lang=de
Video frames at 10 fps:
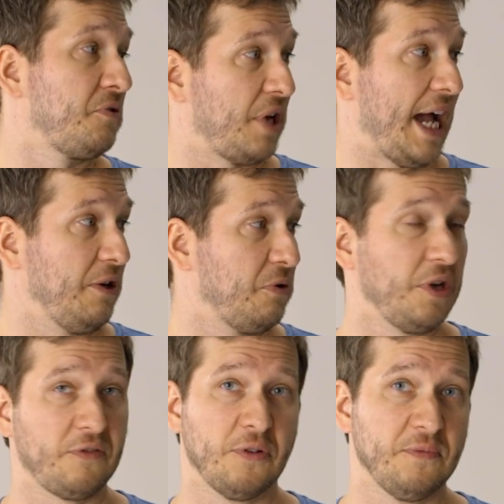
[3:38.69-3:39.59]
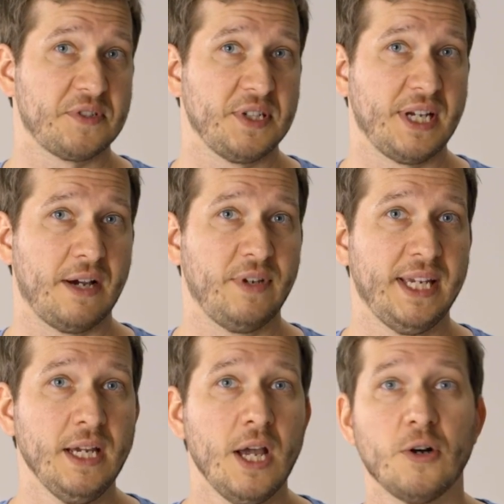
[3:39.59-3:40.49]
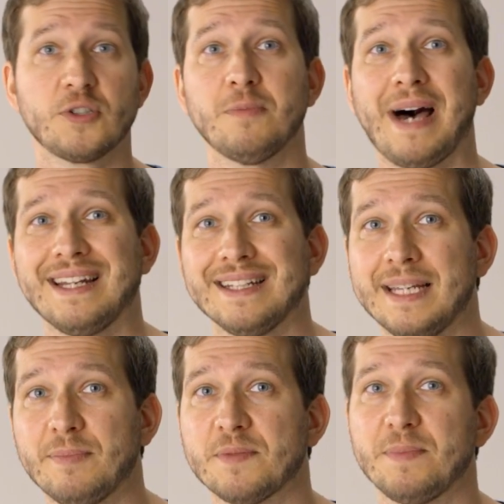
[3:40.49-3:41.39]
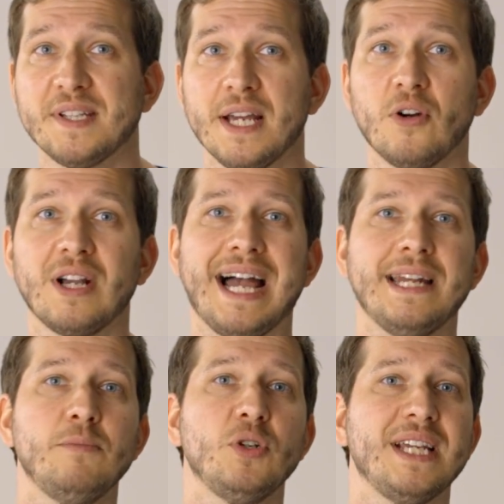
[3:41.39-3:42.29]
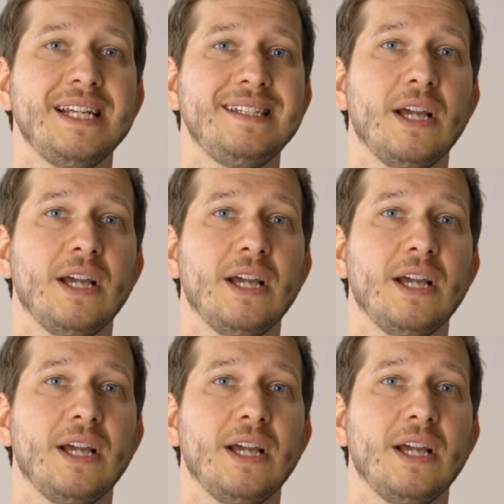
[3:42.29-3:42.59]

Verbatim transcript: 350 kW und zum anderen gibt es bisher noch keine Modelle,